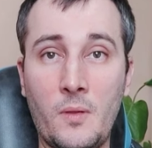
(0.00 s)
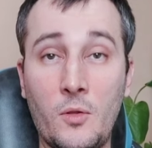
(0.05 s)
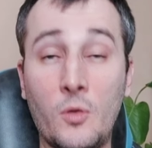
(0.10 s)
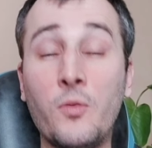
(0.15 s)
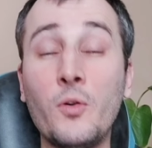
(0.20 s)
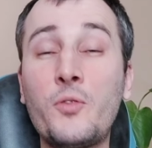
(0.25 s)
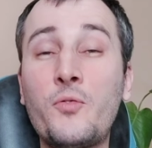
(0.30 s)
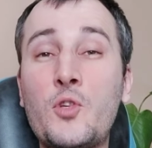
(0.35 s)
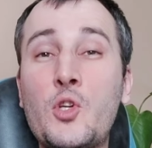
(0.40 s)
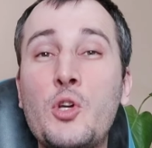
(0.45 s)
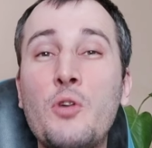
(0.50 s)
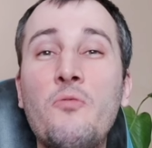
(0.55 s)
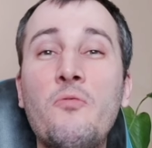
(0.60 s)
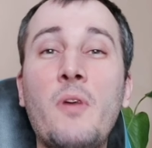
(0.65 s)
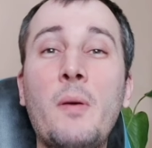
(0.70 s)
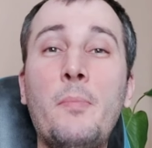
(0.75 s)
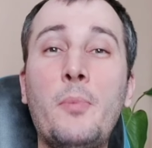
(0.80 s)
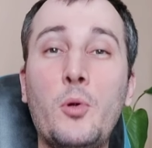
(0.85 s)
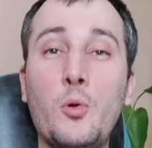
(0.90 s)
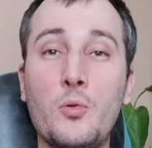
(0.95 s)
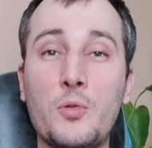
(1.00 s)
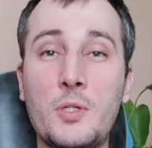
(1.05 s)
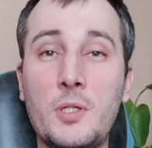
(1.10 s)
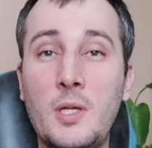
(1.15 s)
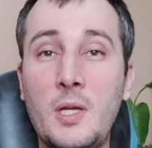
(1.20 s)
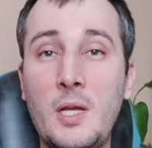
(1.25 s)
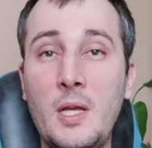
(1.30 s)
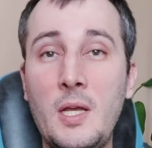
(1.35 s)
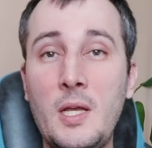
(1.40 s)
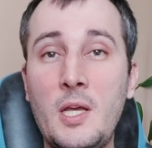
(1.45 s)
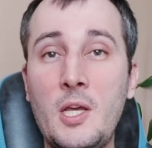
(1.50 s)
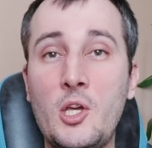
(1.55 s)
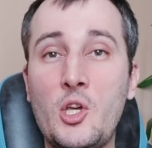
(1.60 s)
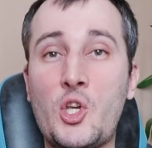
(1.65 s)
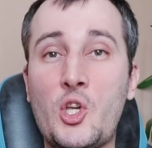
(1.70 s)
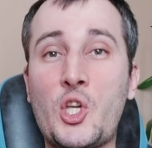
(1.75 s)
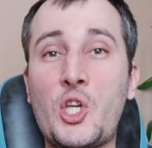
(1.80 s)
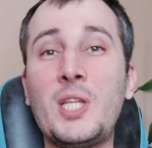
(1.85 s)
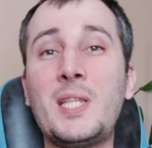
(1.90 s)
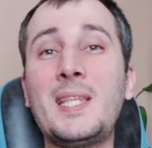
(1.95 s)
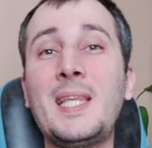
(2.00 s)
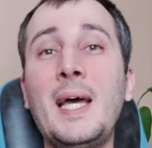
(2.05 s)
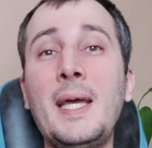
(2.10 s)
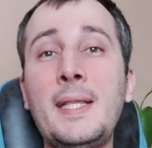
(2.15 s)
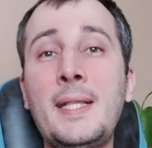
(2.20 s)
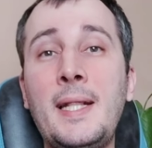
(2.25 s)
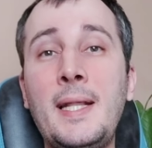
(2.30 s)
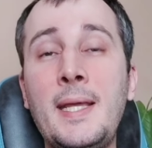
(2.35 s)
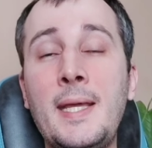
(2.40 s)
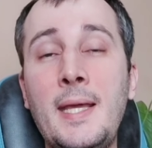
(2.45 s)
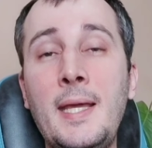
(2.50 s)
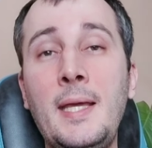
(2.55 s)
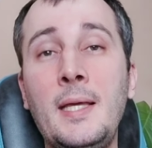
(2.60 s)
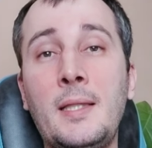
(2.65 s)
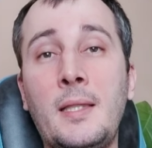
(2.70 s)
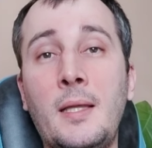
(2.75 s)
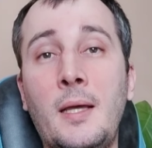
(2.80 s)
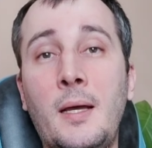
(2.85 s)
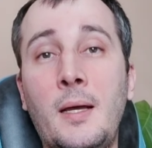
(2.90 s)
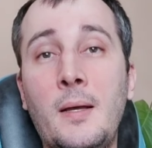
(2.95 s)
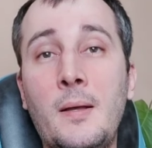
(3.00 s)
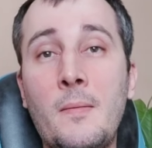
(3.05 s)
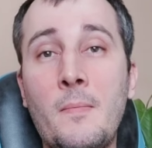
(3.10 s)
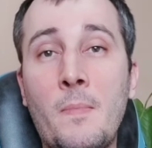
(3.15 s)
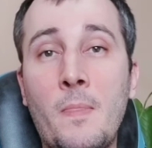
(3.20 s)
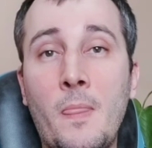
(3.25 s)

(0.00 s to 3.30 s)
Вот в чем вопрос. Считать ли это